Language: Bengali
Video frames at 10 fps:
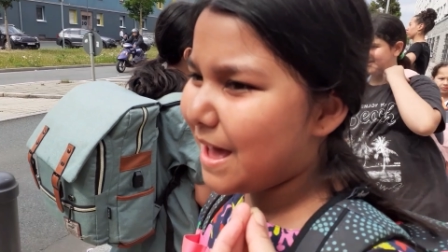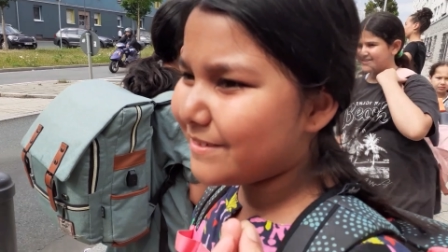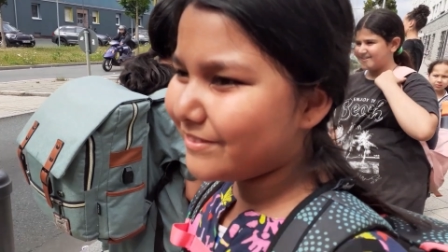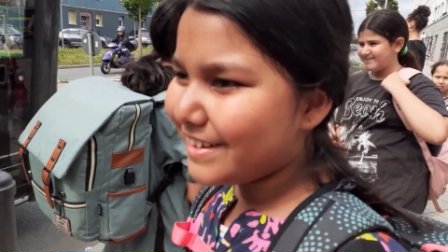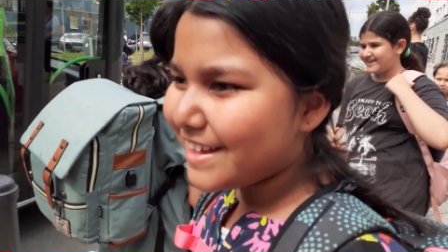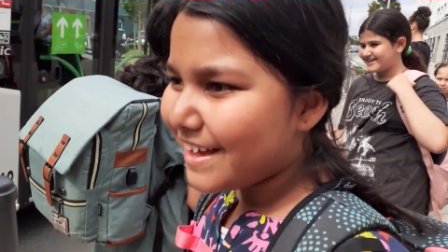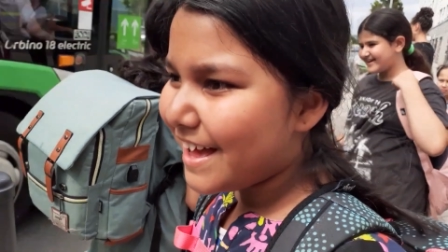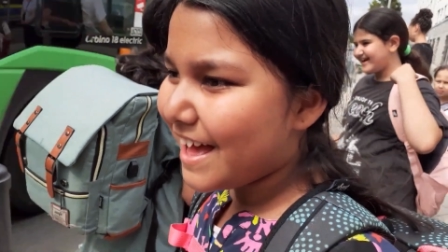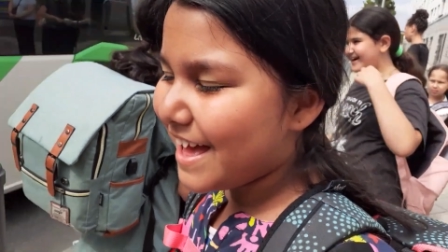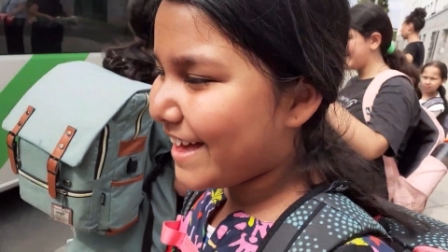ভালো জি
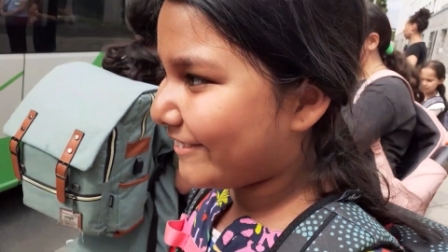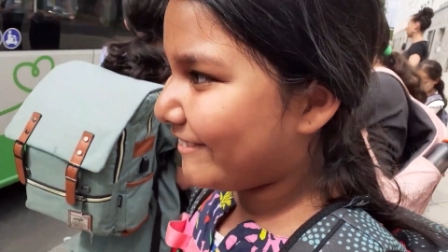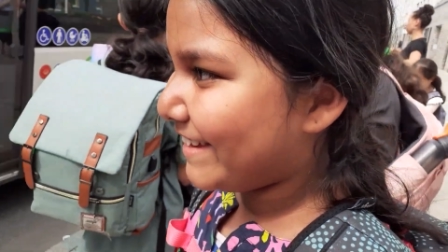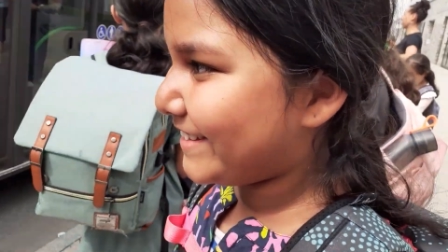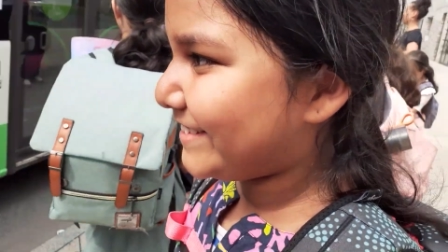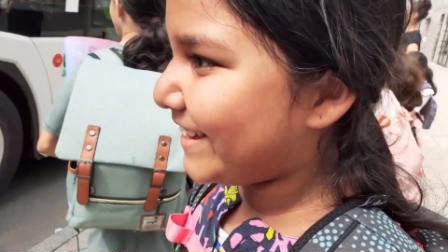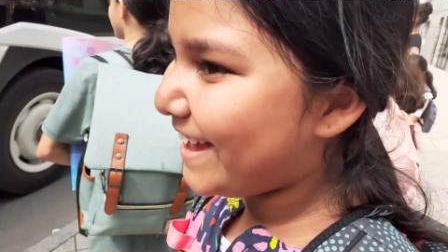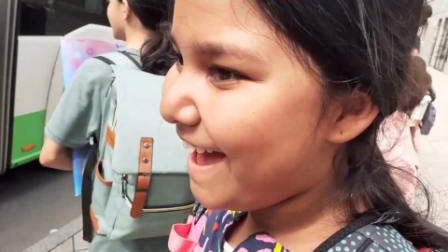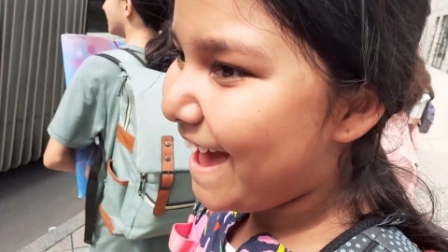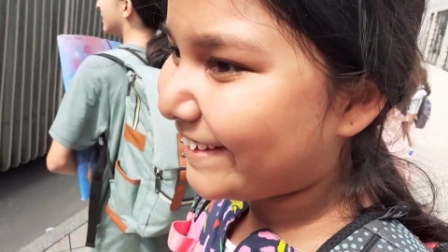
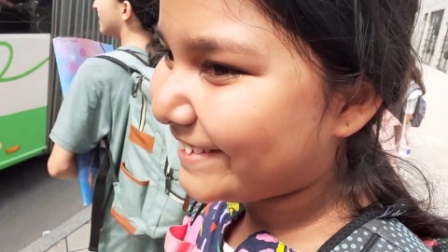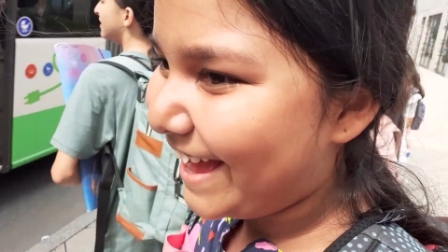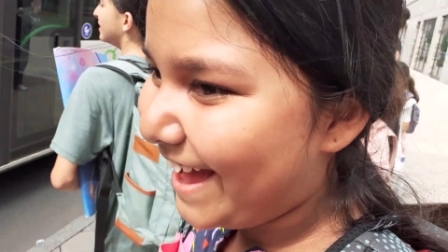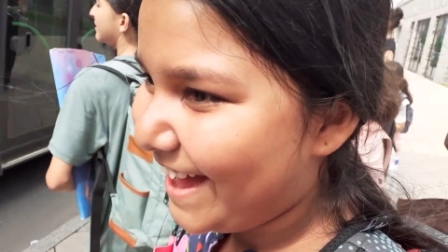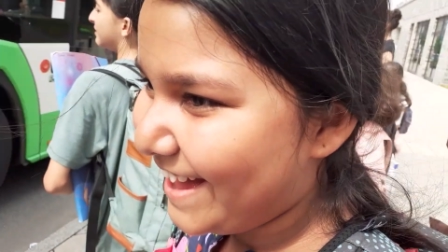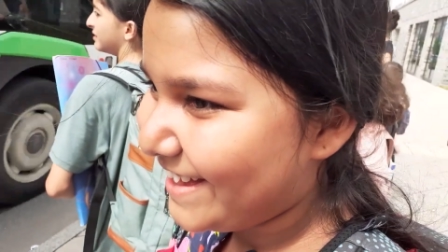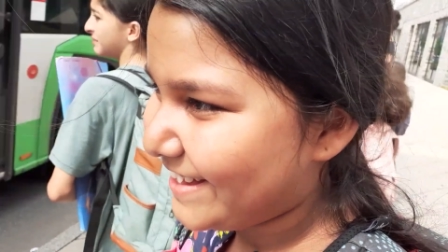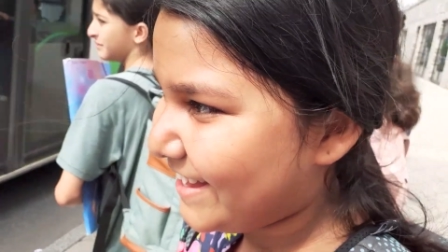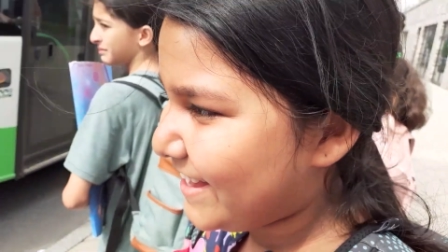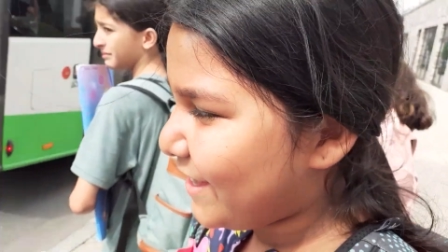একটা
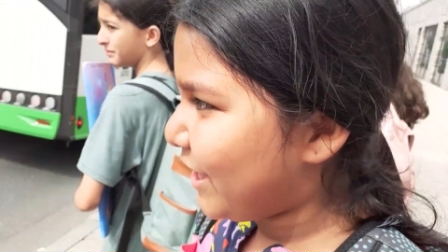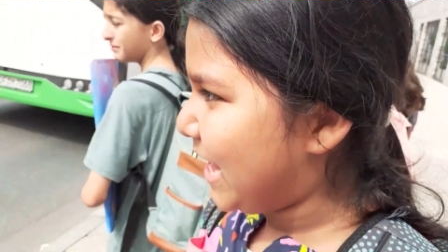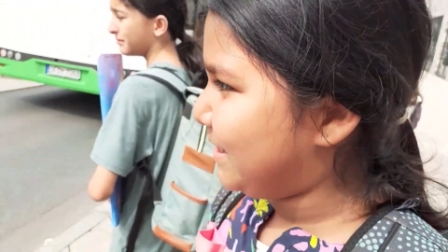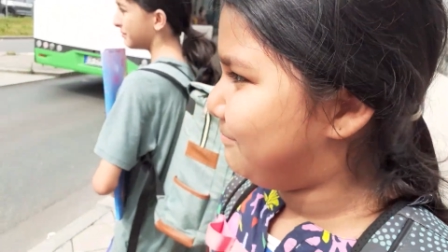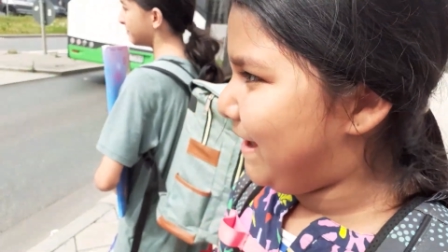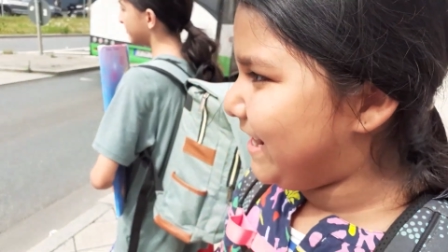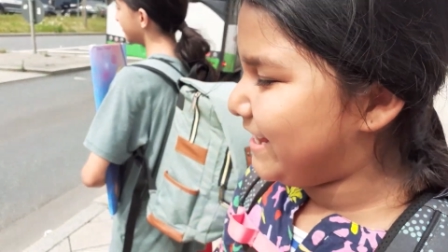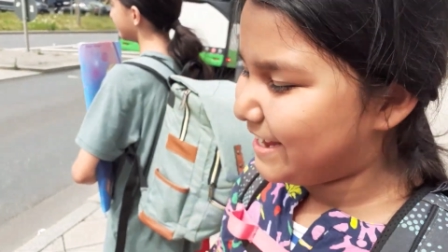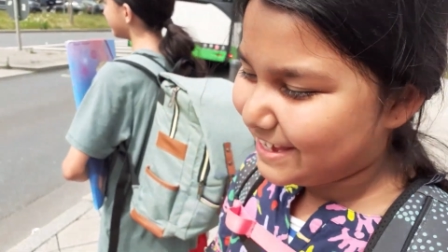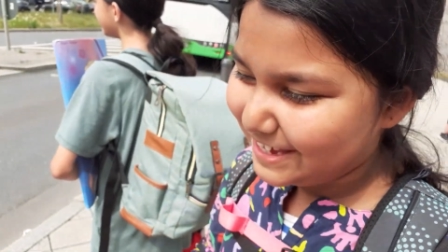হ্যাঁ মানে
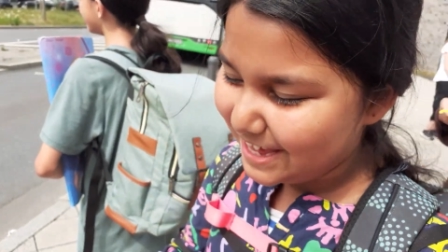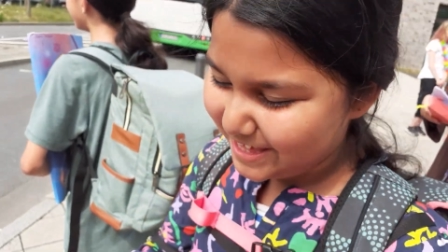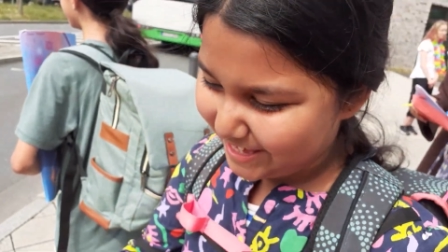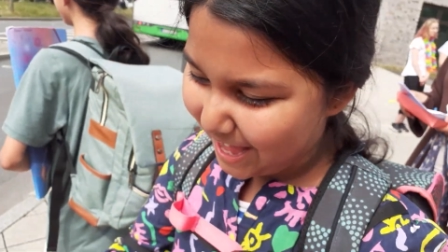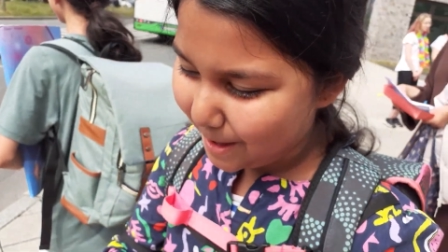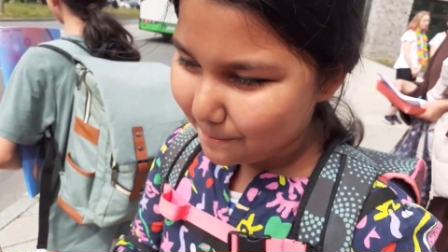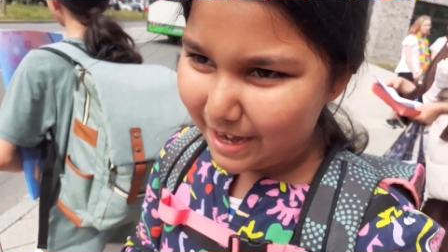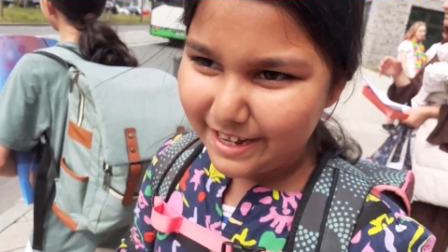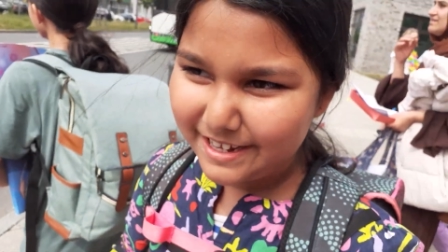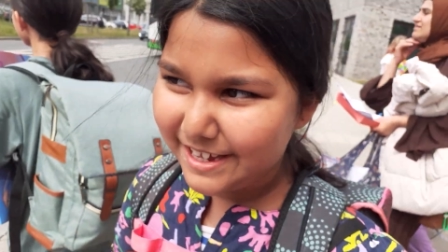কি ইয়া
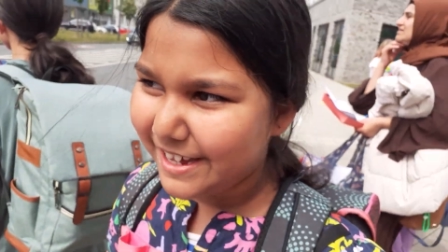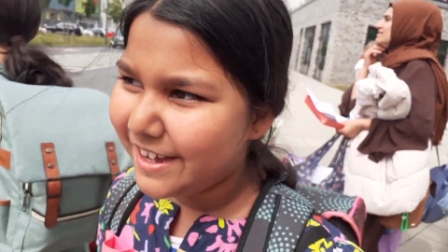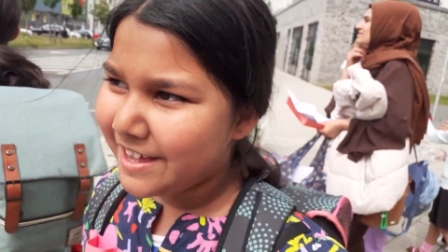মানে কি